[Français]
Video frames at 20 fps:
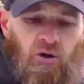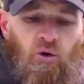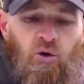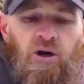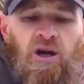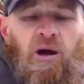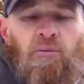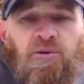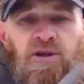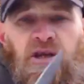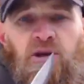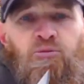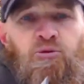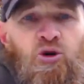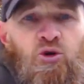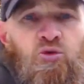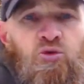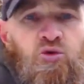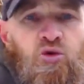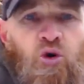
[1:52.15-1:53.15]
Donc un petit
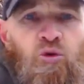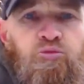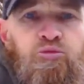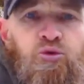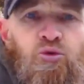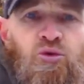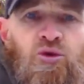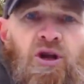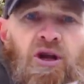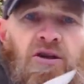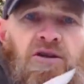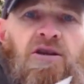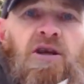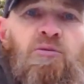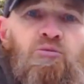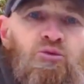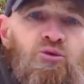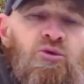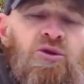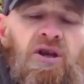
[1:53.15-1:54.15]
couteau pour
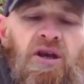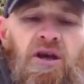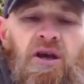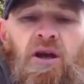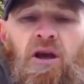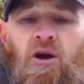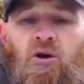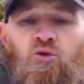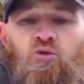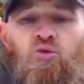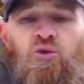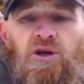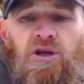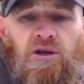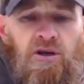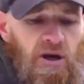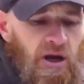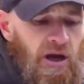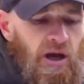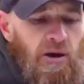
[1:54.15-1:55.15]
débuter,
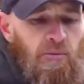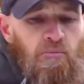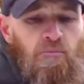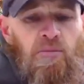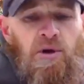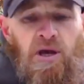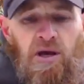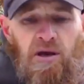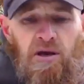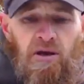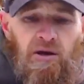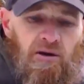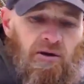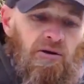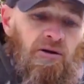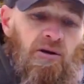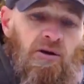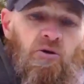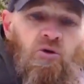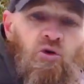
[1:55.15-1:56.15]
oui, mais
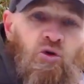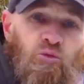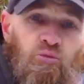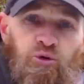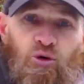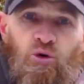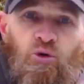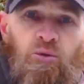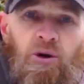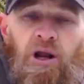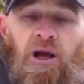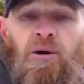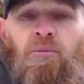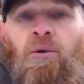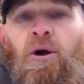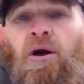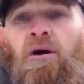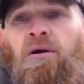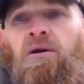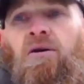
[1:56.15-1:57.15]
gros
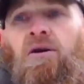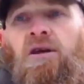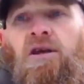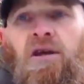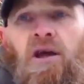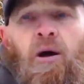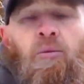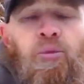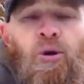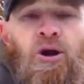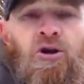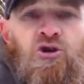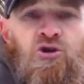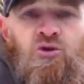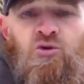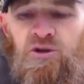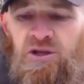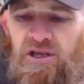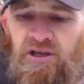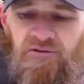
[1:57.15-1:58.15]
problème, il y a plein de
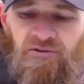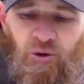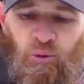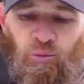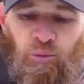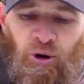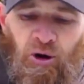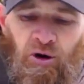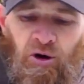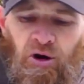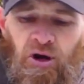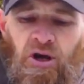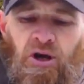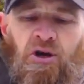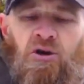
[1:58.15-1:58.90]
choses qui vont pas.